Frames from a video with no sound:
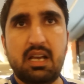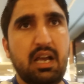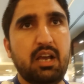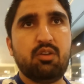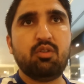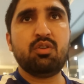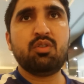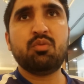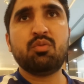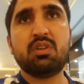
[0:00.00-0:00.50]
आई
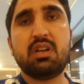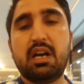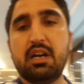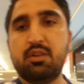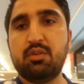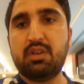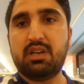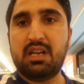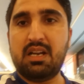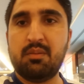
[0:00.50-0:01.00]
डोंट नो उन
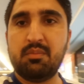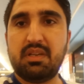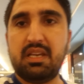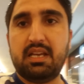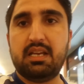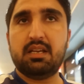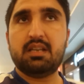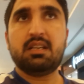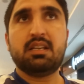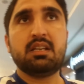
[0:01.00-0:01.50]
गाड़ियों का नाम
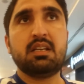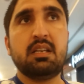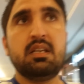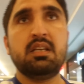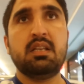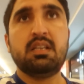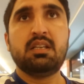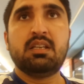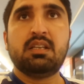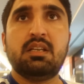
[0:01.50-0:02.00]
क्या है
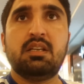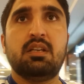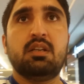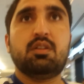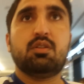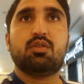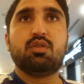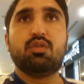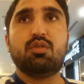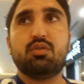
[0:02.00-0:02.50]

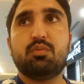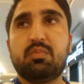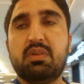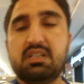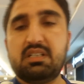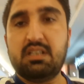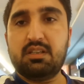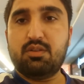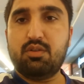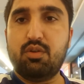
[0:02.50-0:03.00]
तो
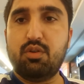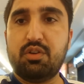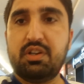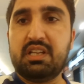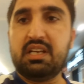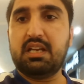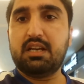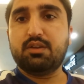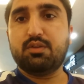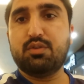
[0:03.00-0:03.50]
बट जिनको
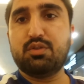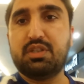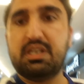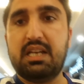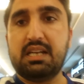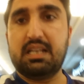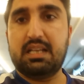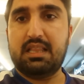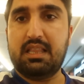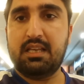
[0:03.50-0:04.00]
लोडिंग के लिए यूज़
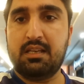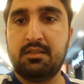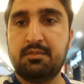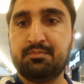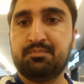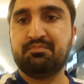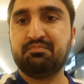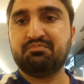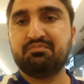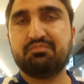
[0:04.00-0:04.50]
किया जाता है